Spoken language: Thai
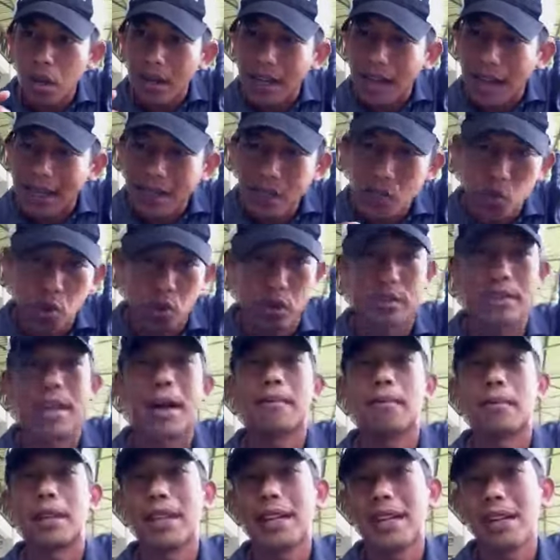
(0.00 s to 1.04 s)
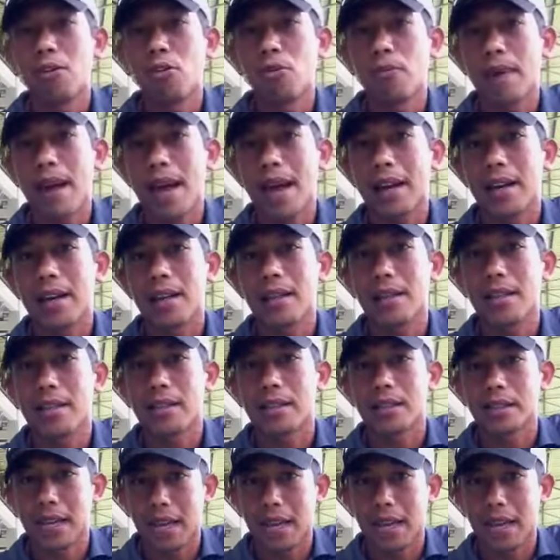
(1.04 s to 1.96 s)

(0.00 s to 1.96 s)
การจดจำได้เร็วมากขึ้น